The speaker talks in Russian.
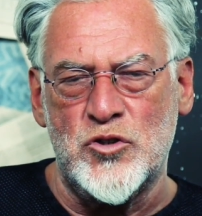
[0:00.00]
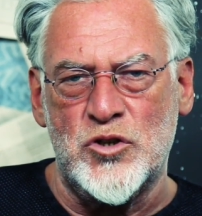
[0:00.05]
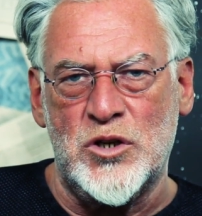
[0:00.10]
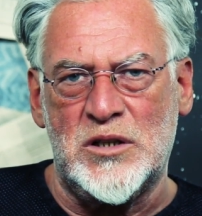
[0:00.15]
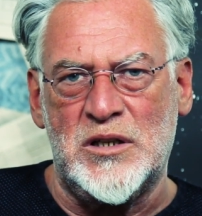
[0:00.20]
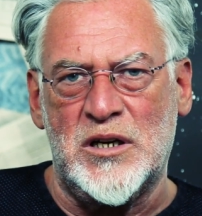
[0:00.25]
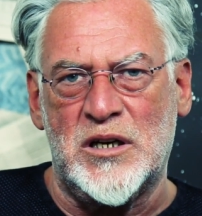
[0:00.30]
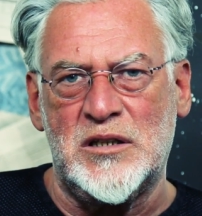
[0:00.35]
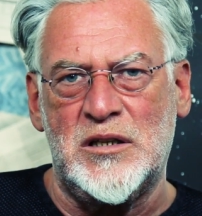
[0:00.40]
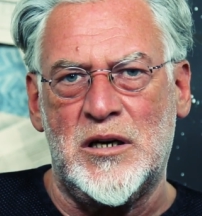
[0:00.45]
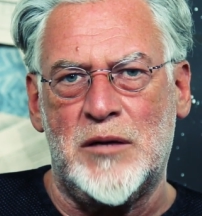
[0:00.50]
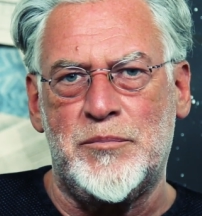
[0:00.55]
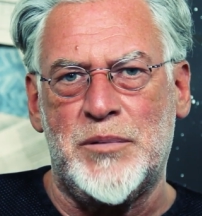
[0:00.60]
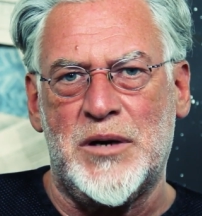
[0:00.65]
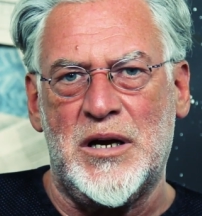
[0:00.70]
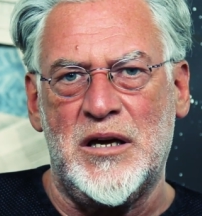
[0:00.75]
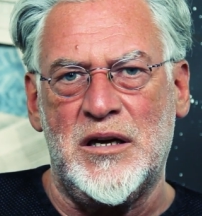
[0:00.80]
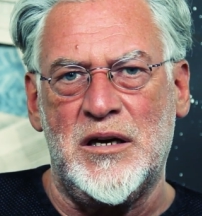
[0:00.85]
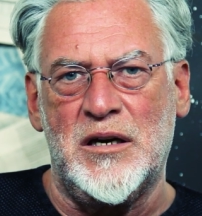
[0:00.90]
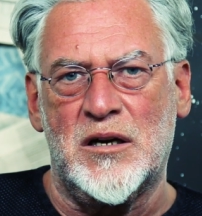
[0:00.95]
уже тогда
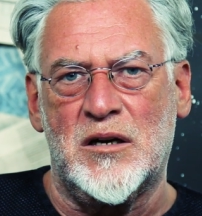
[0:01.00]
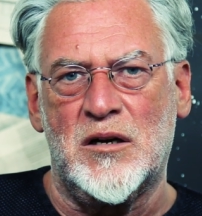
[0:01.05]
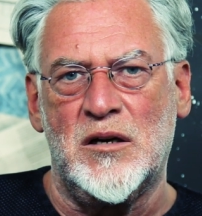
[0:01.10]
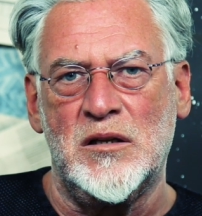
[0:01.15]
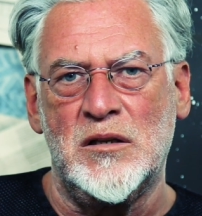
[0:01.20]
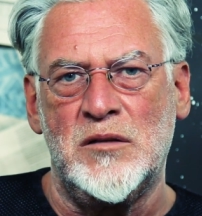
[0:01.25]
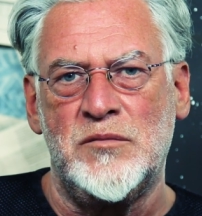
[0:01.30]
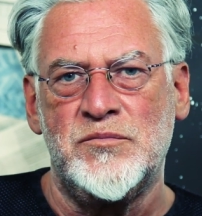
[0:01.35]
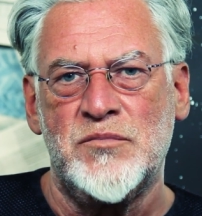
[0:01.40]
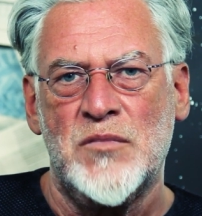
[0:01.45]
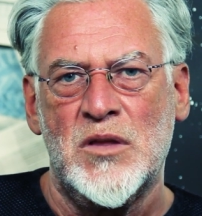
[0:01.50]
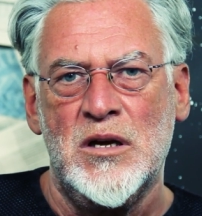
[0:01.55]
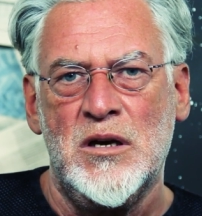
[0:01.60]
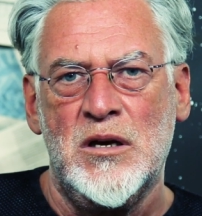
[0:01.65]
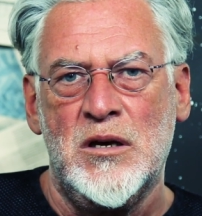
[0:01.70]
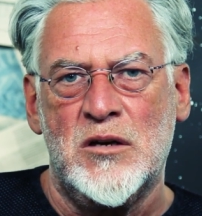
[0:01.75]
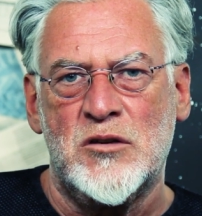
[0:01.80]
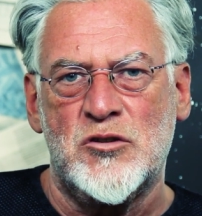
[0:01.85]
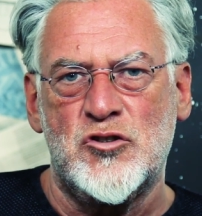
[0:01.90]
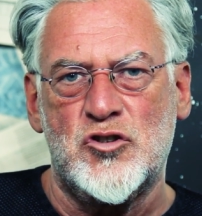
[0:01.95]
проехал
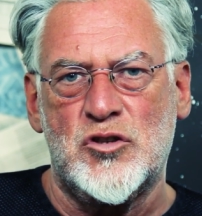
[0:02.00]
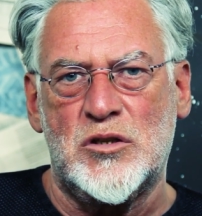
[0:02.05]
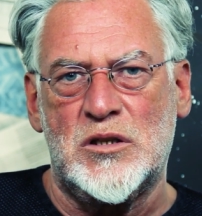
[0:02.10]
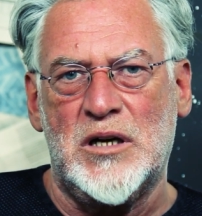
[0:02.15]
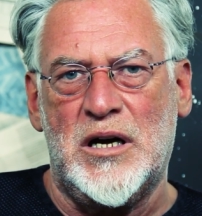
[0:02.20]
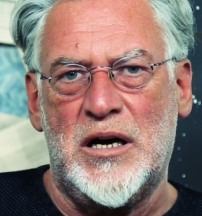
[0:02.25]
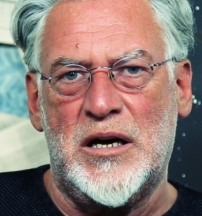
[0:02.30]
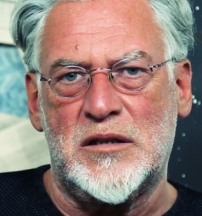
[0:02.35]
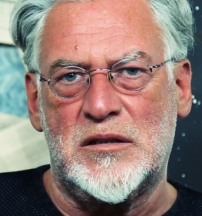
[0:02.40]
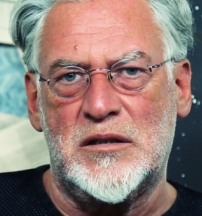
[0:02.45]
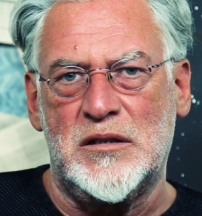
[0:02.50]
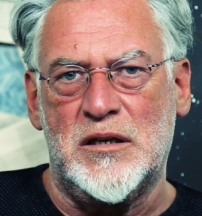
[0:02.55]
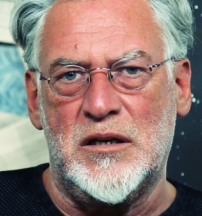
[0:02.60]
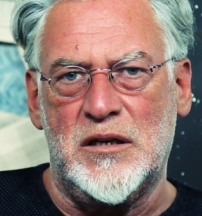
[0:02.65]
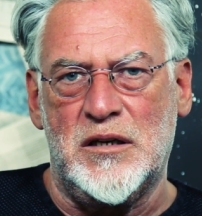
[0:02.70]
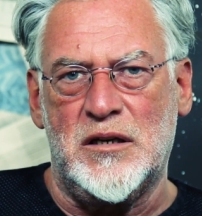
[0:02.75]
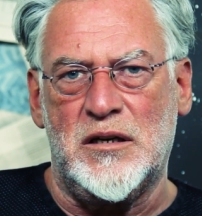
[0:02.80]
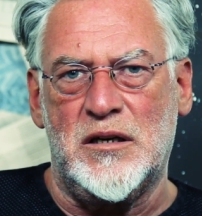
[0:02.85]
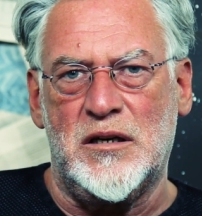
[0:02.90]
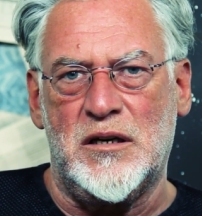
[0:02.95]

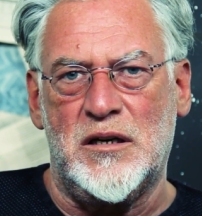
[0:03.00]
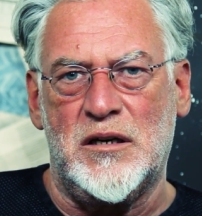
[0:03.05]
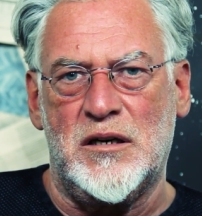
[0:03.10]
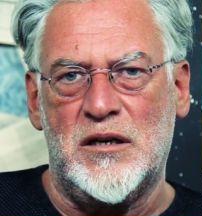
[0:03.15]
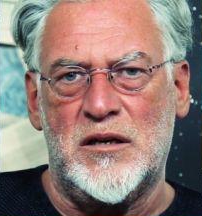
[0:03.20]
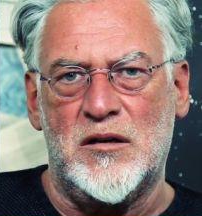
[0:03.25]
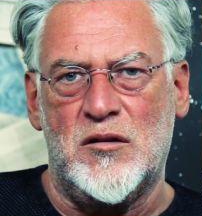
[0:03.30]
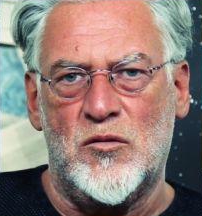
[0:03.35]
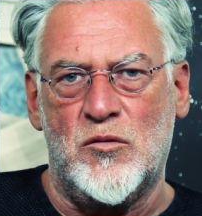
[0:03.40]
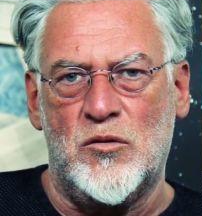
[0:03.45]
штаты